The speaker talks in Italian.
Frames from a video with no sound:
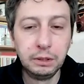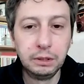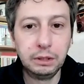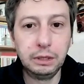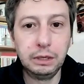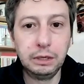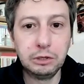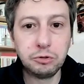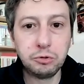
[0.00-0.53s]

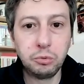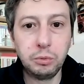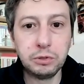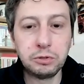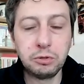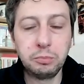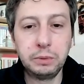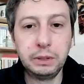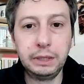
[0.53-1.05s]
eh, su
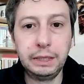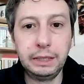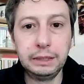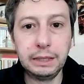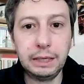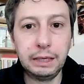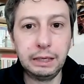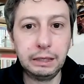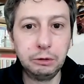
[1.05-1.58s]
questo
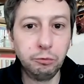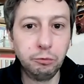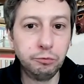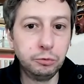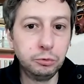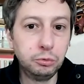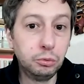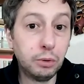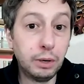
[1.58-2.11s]
pianeta in un
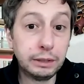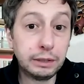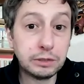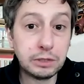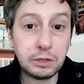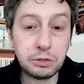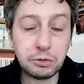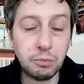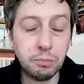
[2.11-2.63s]
futuro, anche
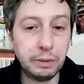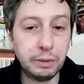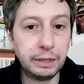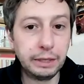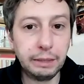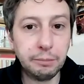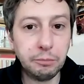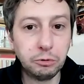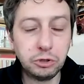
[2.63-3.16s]
se
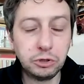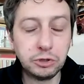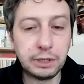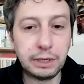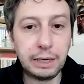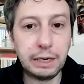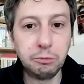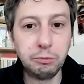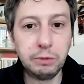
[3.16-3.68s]
scompariremo ci
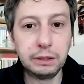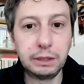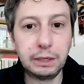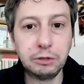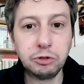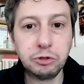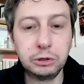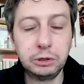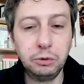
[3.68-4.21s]
sarà una
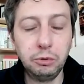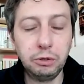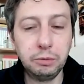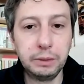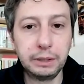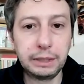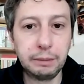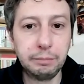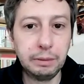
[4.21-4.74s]
traccia di noi
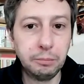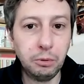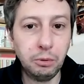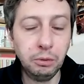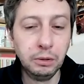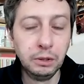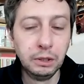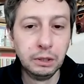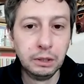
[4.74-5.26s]
perché abbiamo